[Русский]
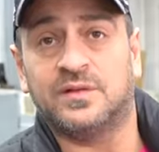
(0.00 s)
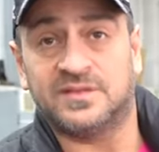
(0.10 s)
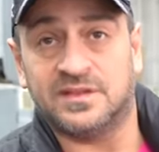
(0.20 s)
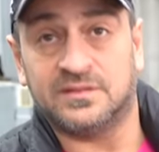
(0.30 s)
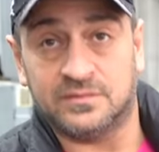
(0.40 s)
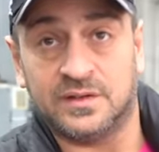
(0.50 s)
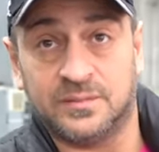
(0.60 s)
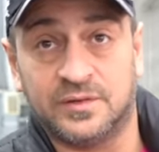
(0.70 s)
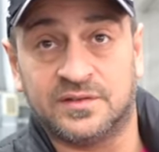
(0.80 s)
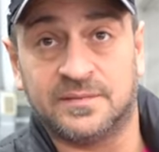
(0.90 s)
они все ну,
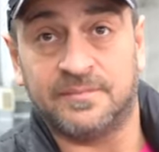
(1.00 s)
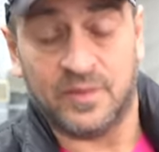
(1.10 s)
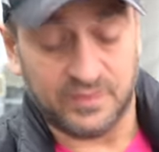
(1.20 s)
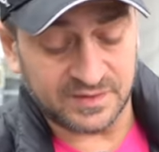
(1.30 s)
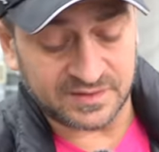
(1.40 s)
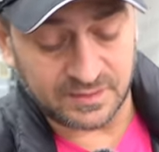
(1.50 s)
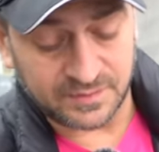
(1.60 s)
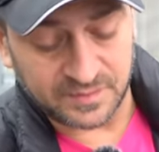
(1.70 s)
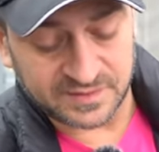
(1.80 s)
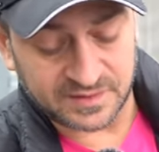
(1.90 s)
ломаются. Вот это
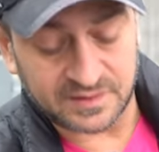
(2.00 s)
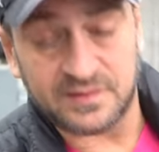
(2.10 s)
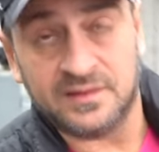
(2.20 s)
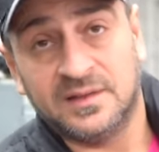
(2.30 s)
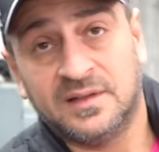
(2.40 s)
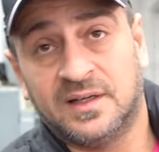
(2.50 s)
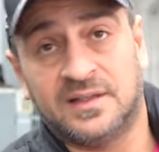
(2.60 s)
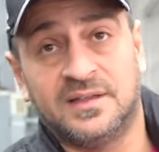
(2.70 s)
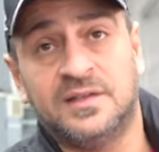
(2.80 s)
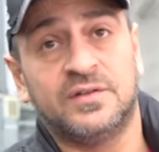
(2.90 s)
слабое место их.
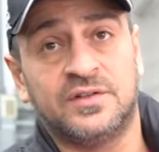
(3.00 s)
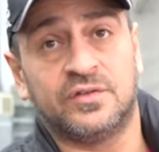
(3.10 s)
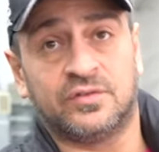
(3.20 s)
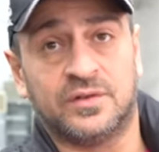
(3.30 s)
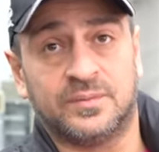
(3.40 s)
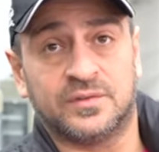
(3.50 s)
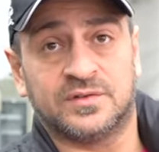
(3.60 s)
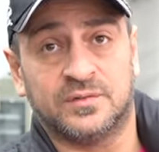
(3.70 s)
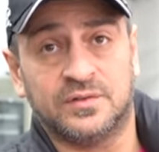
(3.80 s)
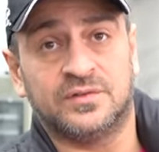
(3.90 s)
Она не выдерживает
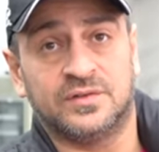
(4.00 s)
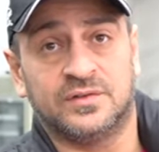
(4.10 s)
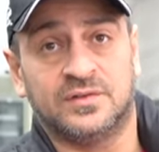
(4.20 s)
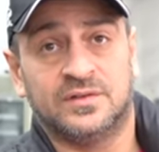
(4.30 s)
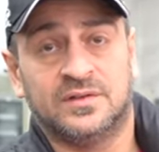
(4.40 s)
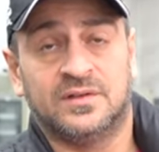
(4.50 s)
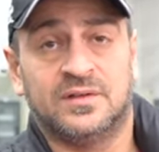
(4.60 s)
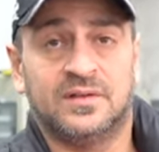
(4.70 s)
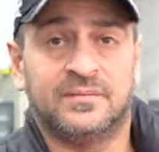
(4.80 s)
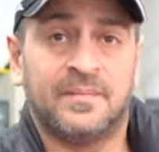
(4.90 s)
просто. Вот и все. На
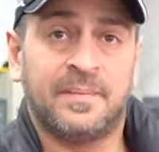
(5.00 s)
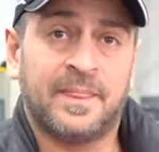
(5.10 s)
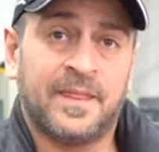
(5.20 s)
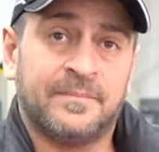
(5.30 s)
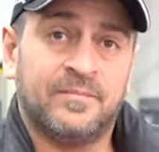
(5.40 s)
каком пробеге